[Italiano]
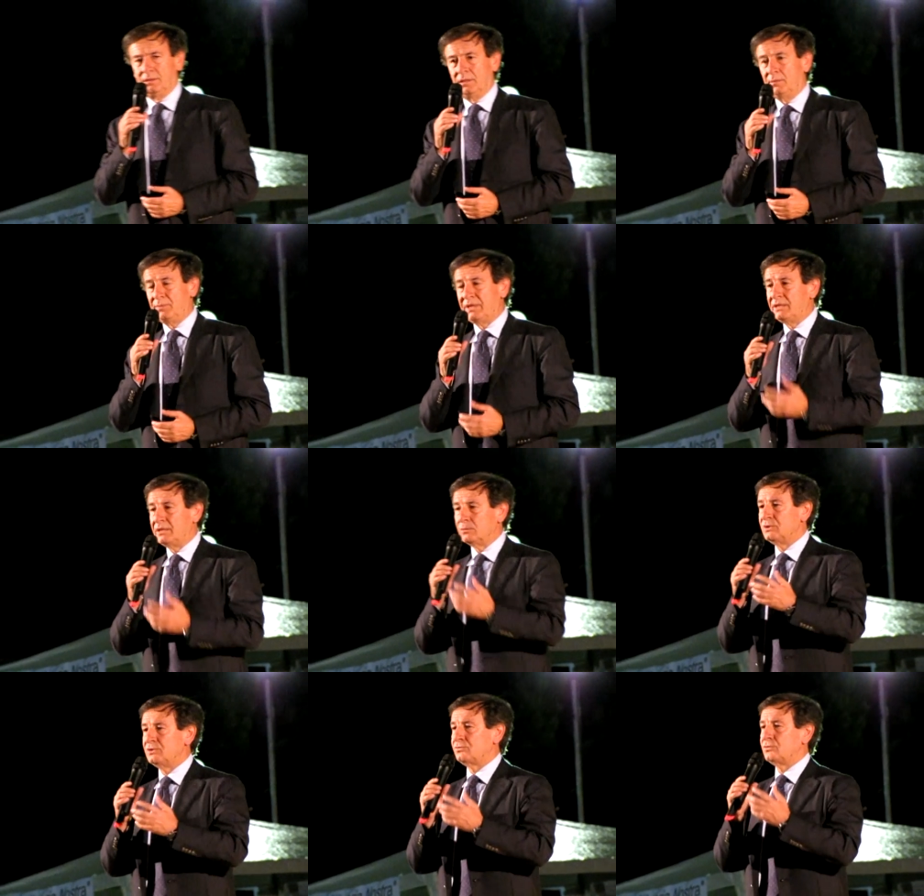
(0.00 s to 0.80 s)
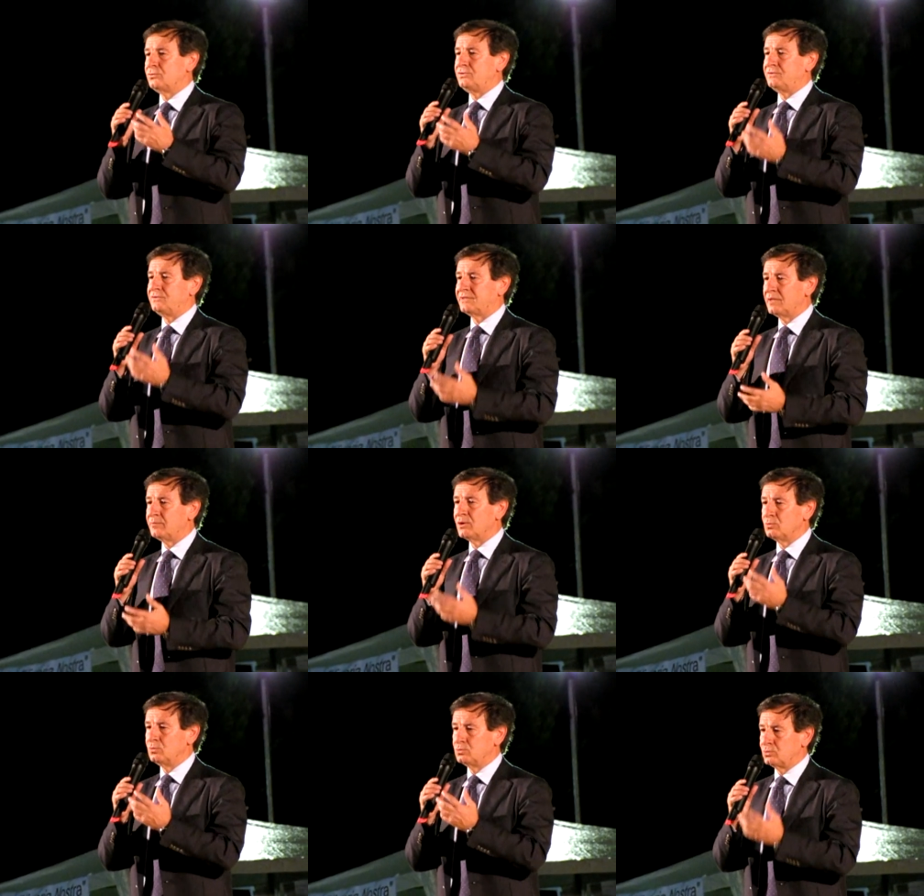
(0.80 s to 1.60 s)
Ebbene, questo
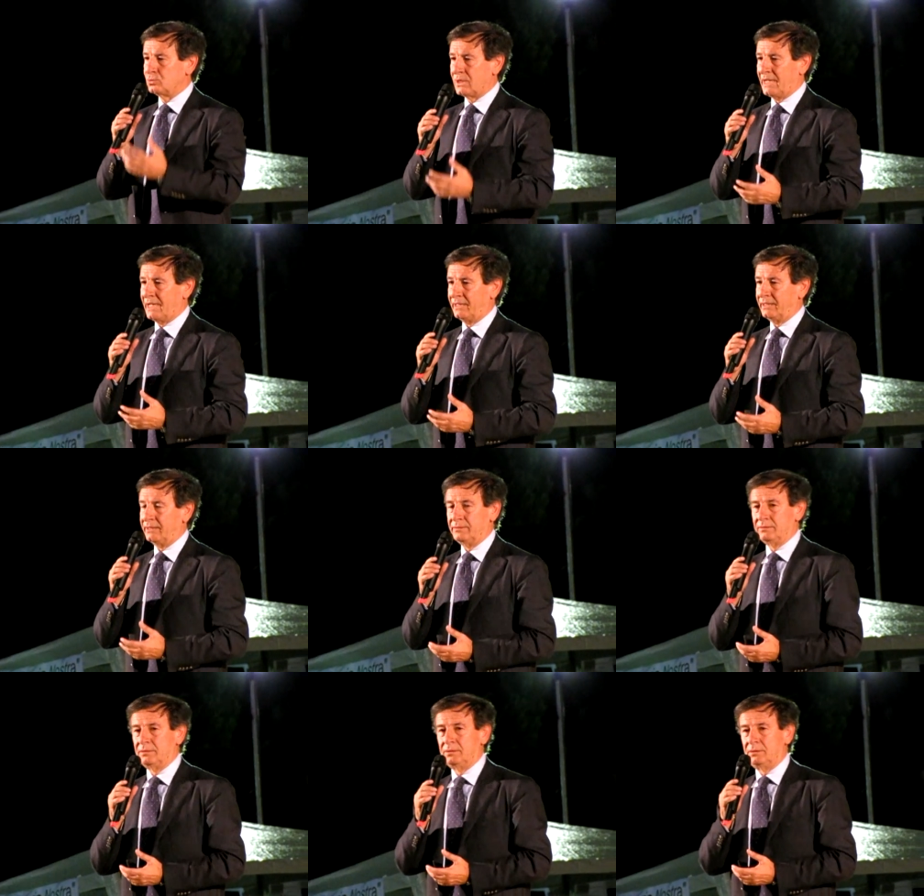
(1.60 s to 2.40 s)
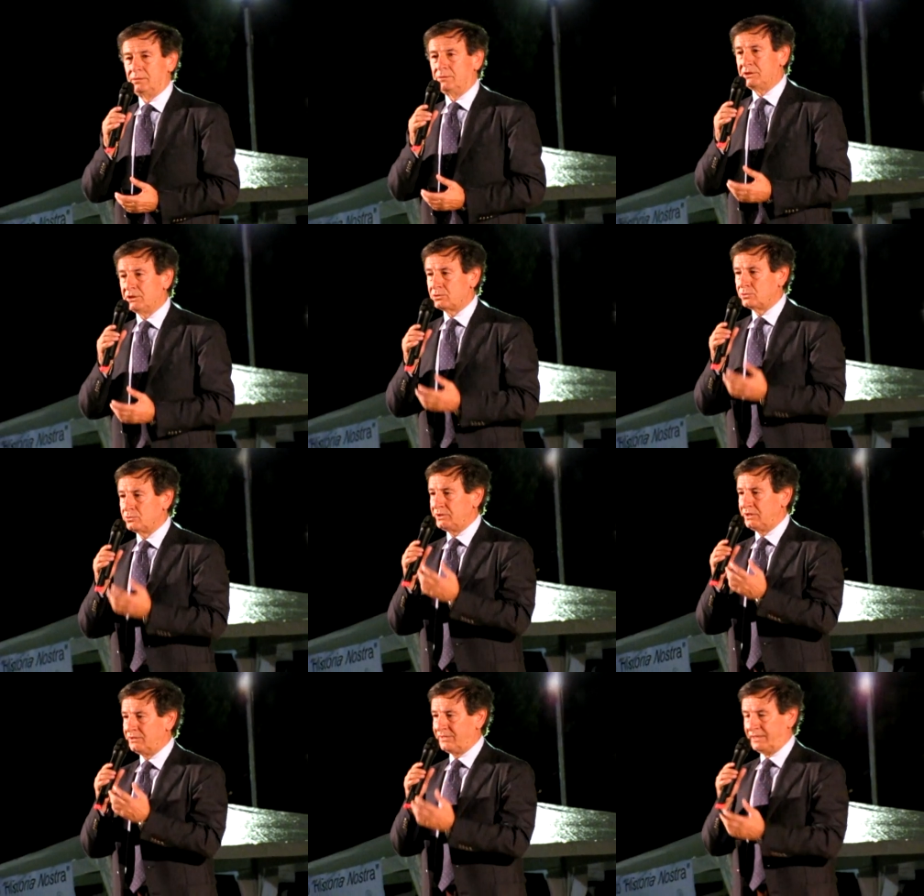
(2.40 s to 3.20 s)
sistema culturale
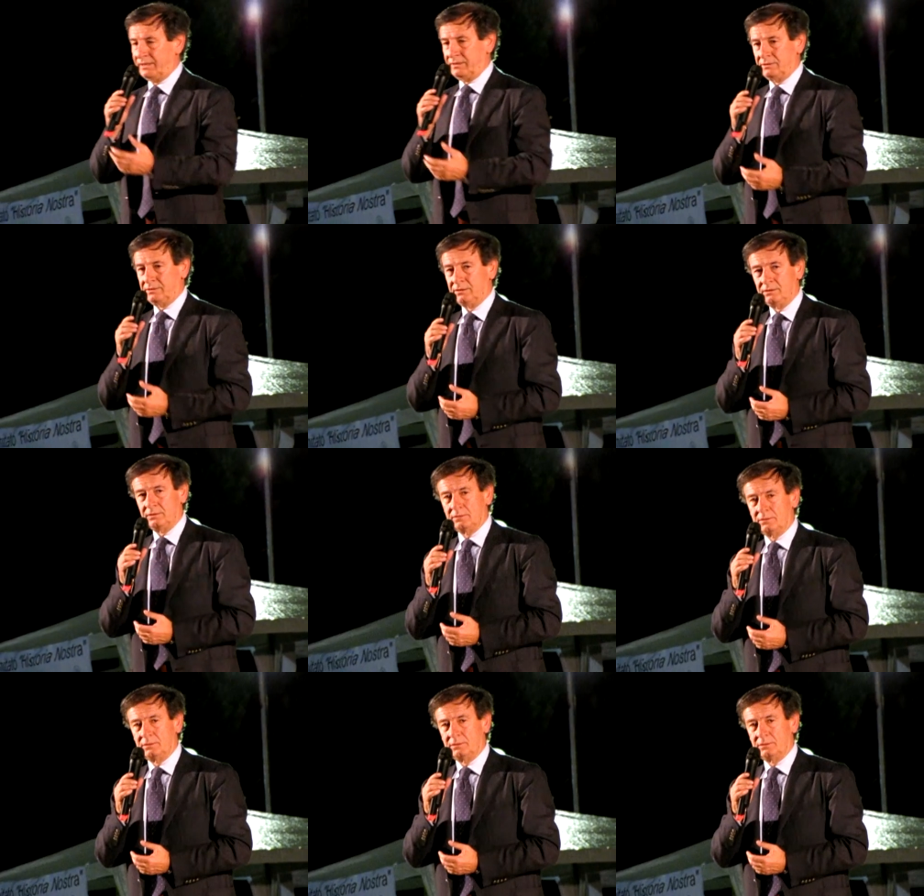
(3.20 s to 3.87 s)
ricco di eventi